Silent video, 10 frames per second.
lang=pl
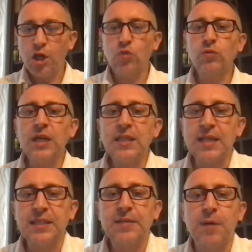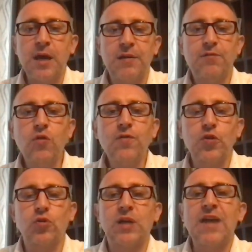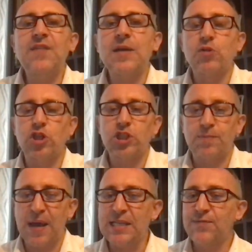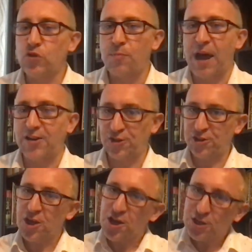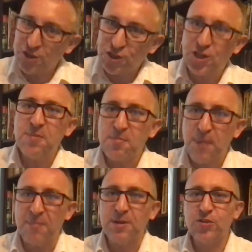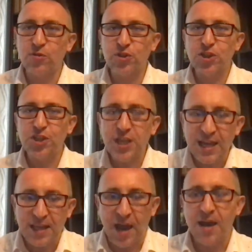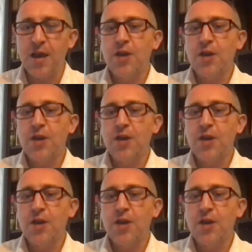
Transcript: I tutaj na tych e, dwóch fotografiach możecie Państwo zobaczyć, z czym mamy do czynienia.